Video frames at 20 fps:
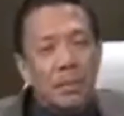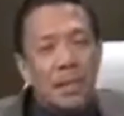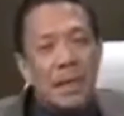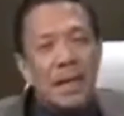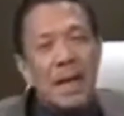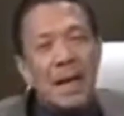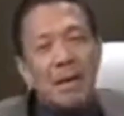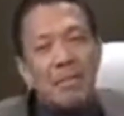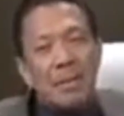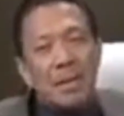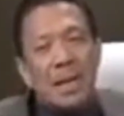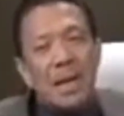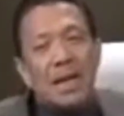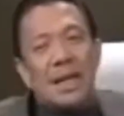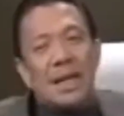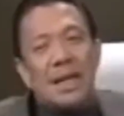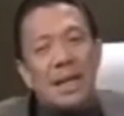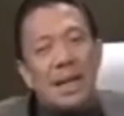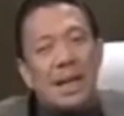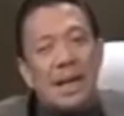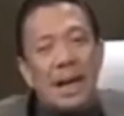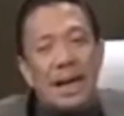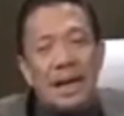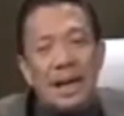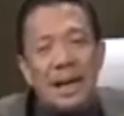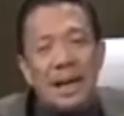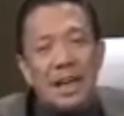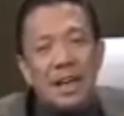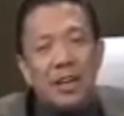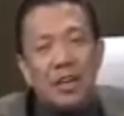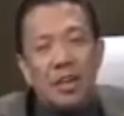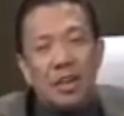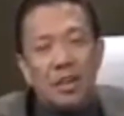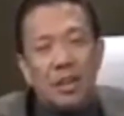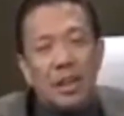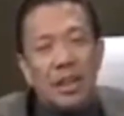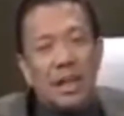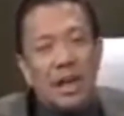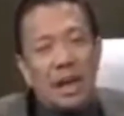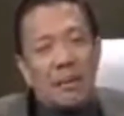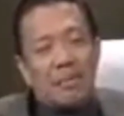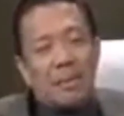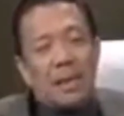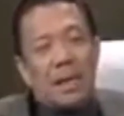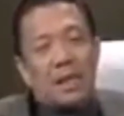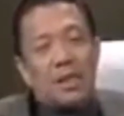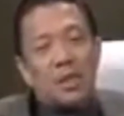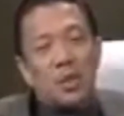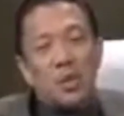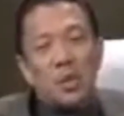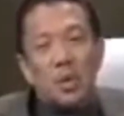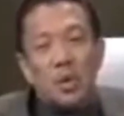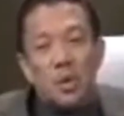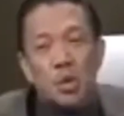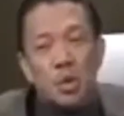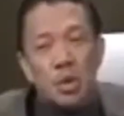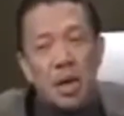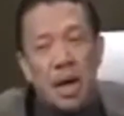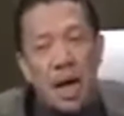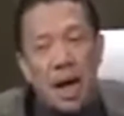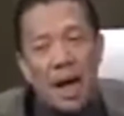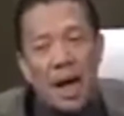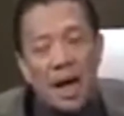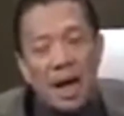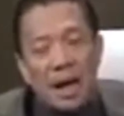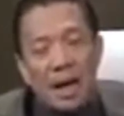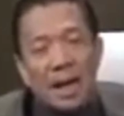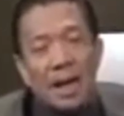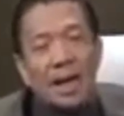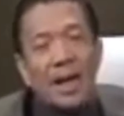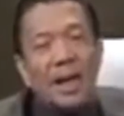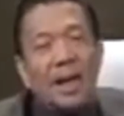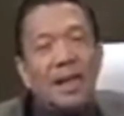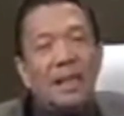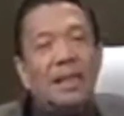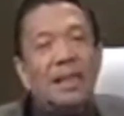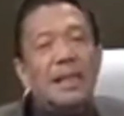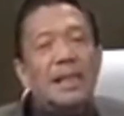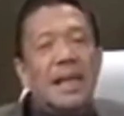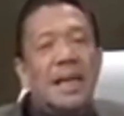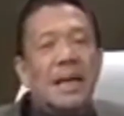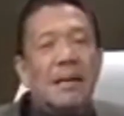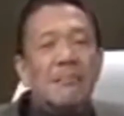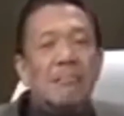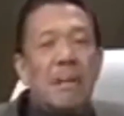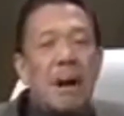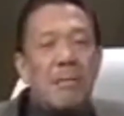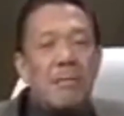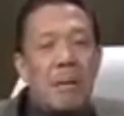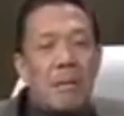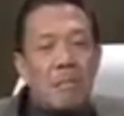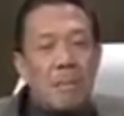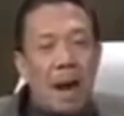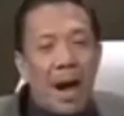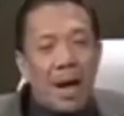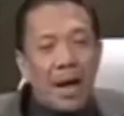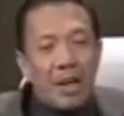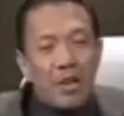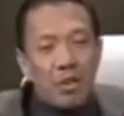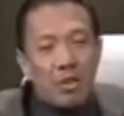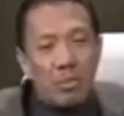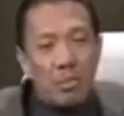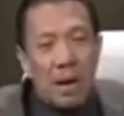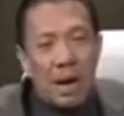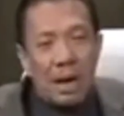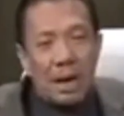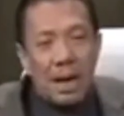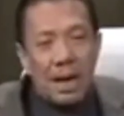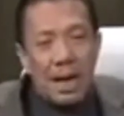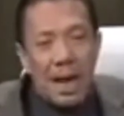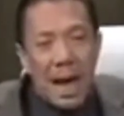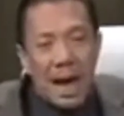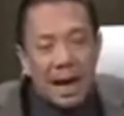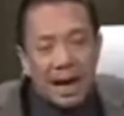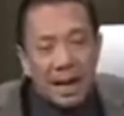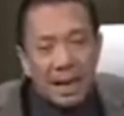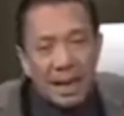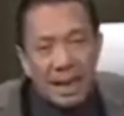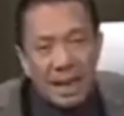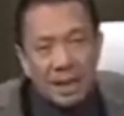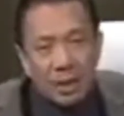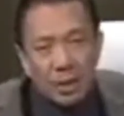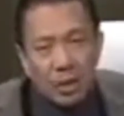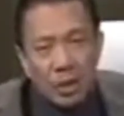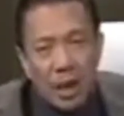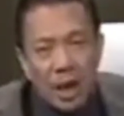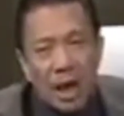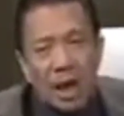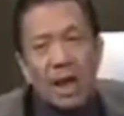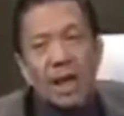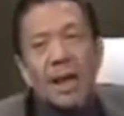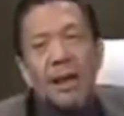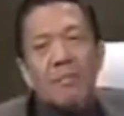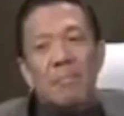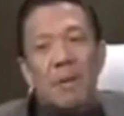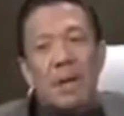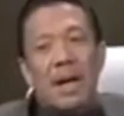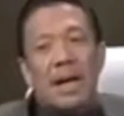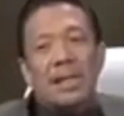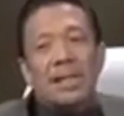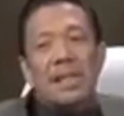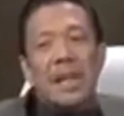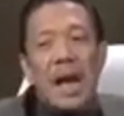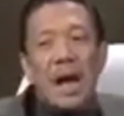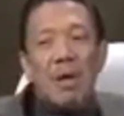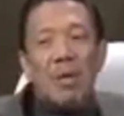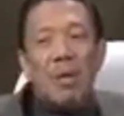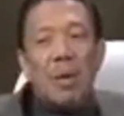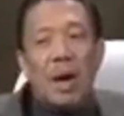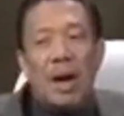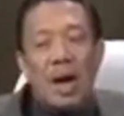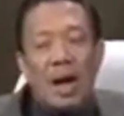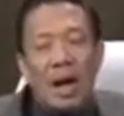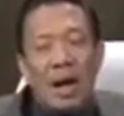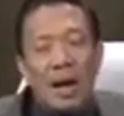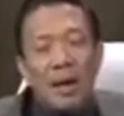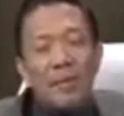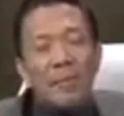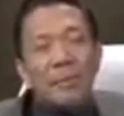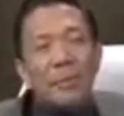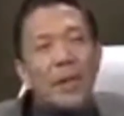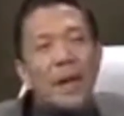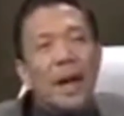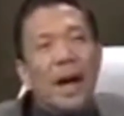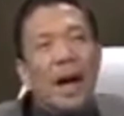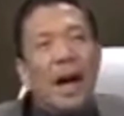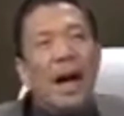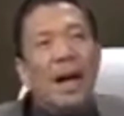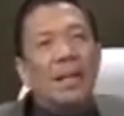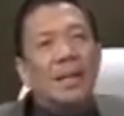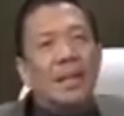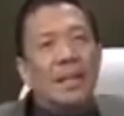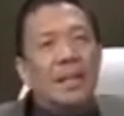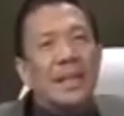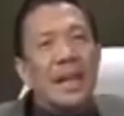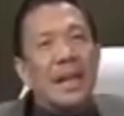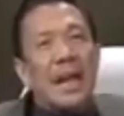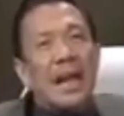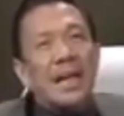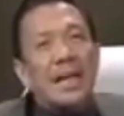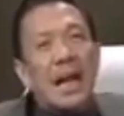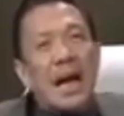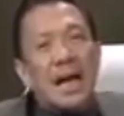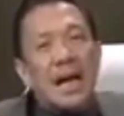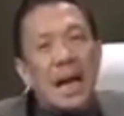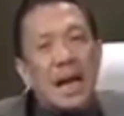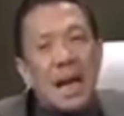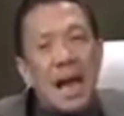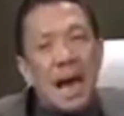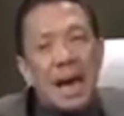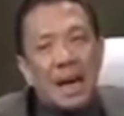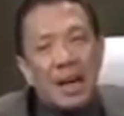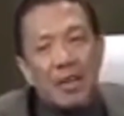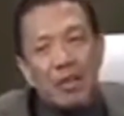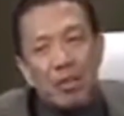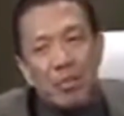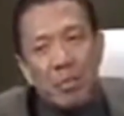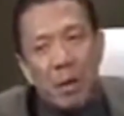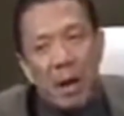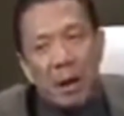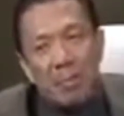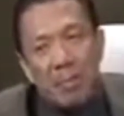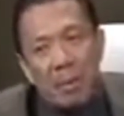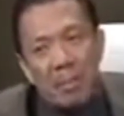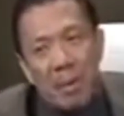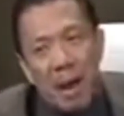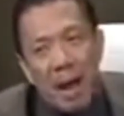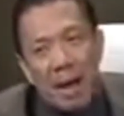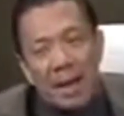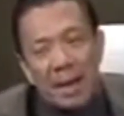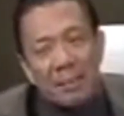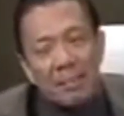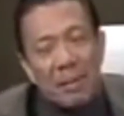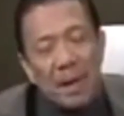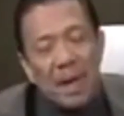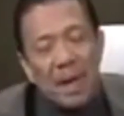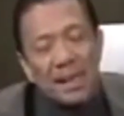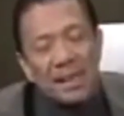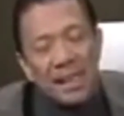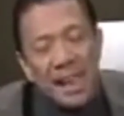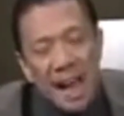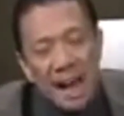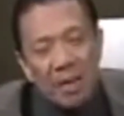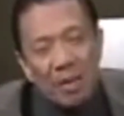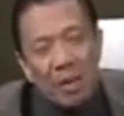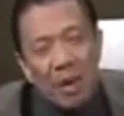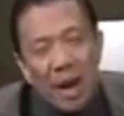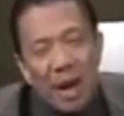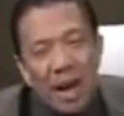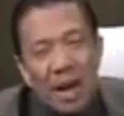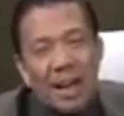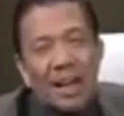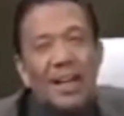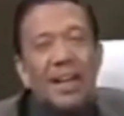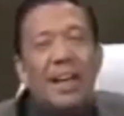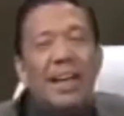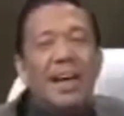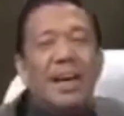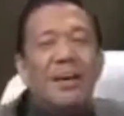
Hindi na kami naninigarilyo, hindi na kami nagsusugal, hindi na nang bababae yung mga lalaki rito na may asawa, ah, hindi na nanlalalaki yung mga babaeng may asawa,